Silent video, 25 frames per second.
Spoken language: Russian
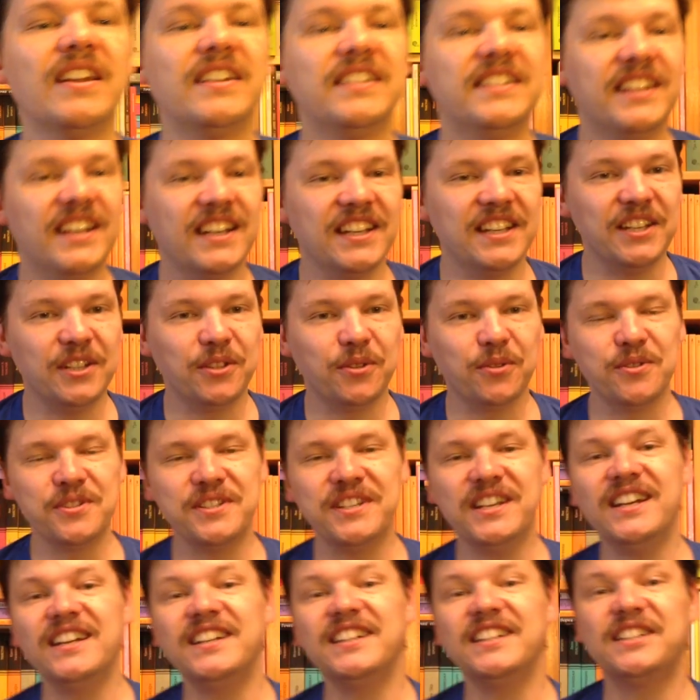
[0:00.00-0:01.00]
Дорогие
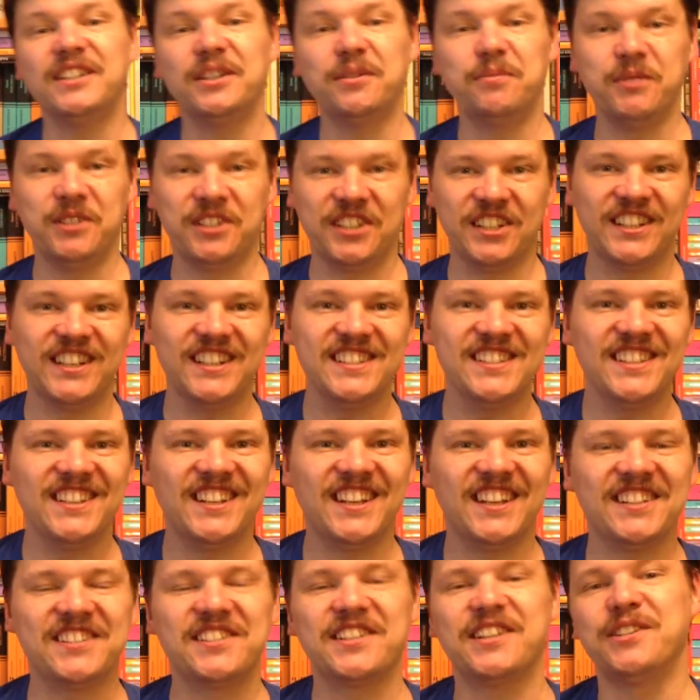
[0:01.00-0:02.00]
друзья, это Дмитрий Гасин,
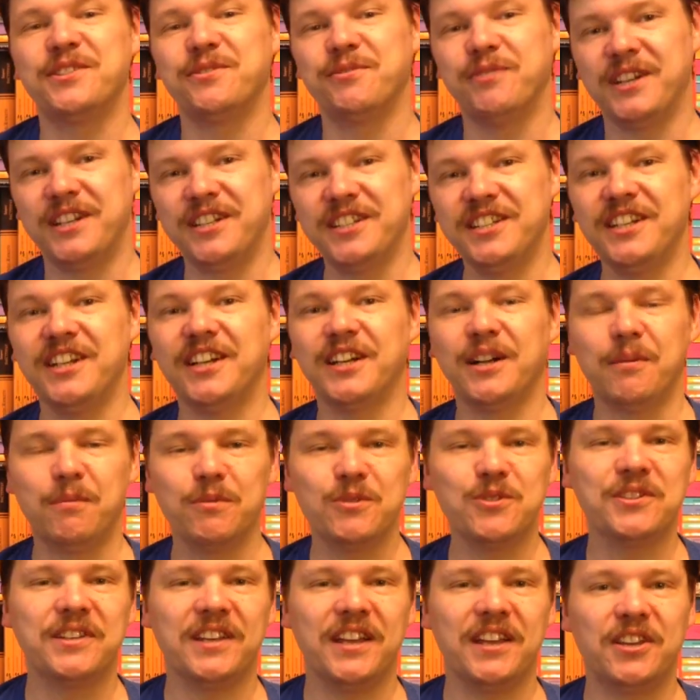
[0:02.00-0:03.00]
я рассказываю о книгах, о
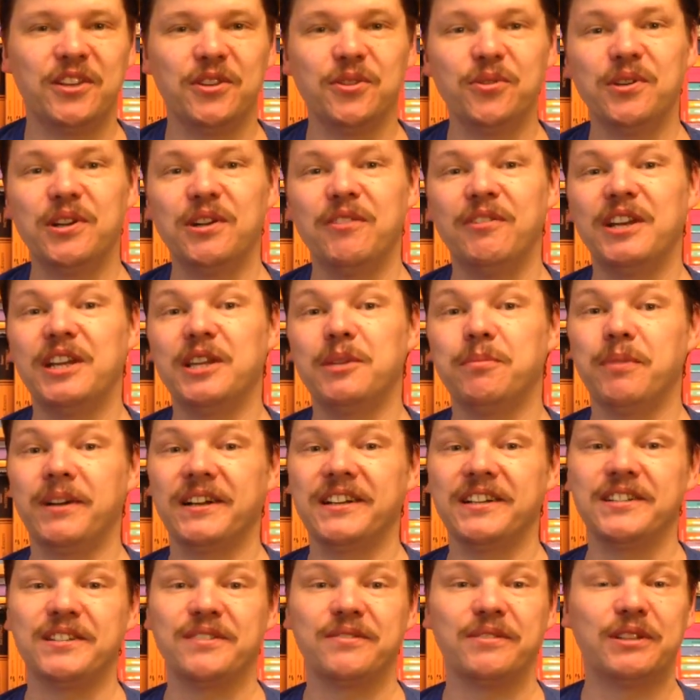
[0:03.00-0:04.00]
музыке, о кино, говорит и
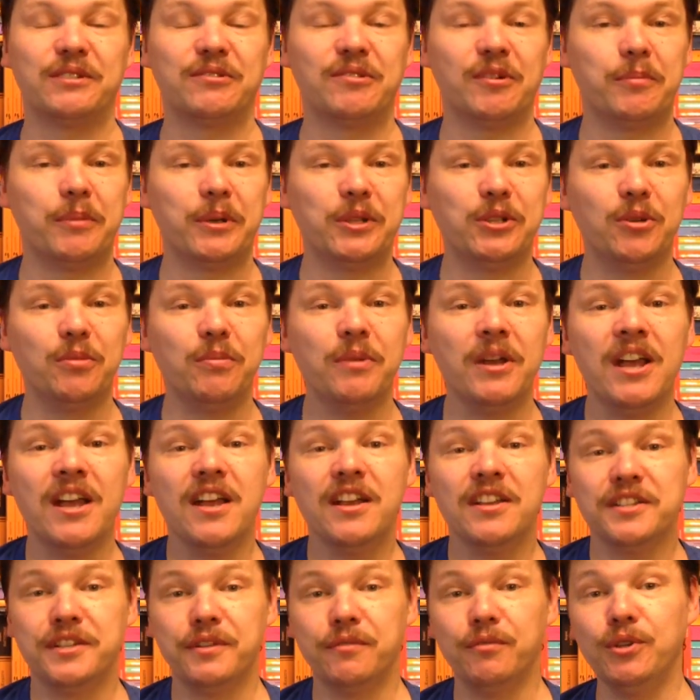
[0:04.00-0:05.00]
показывает и подобное.
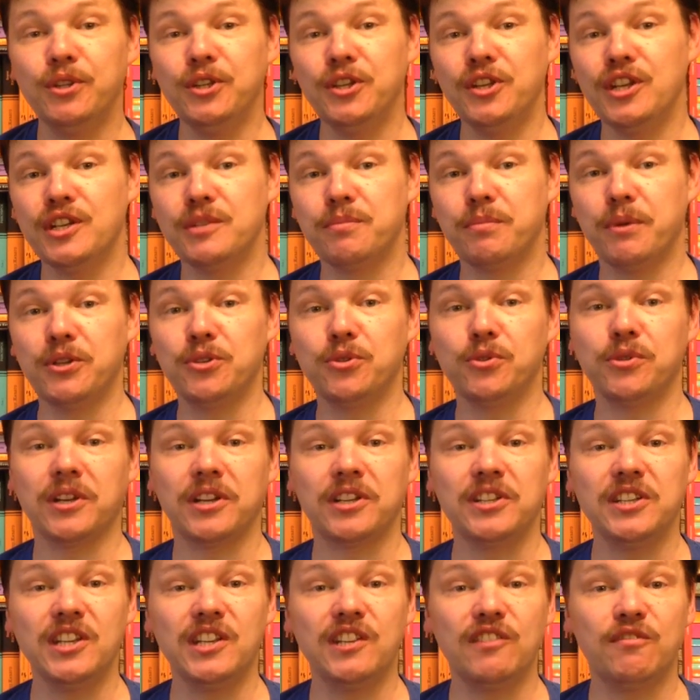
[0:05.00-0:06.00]
Сегодня речь пойдет о
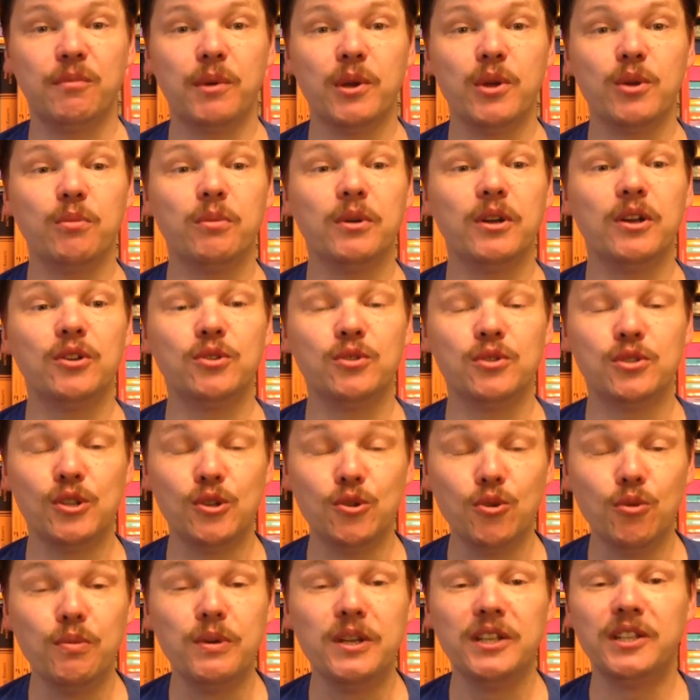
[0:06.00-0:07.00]
книге в моем
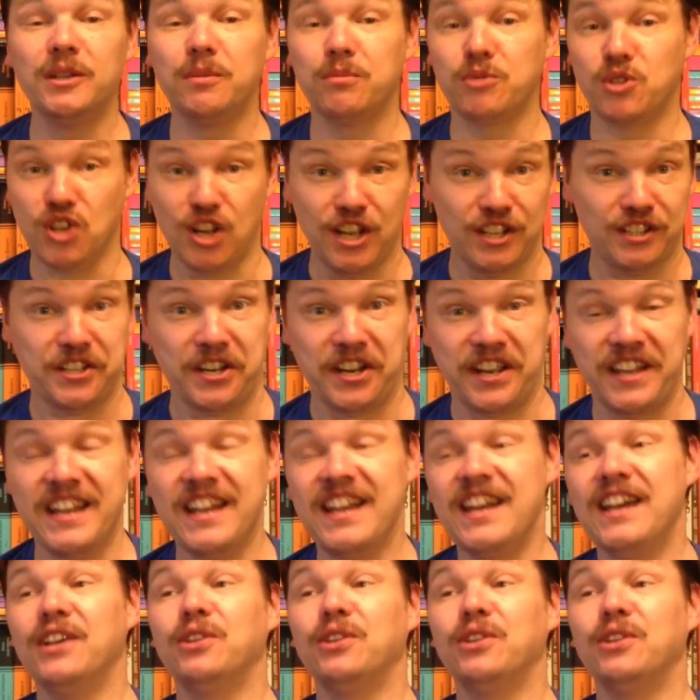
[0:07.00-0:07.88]
излюбленном жанре.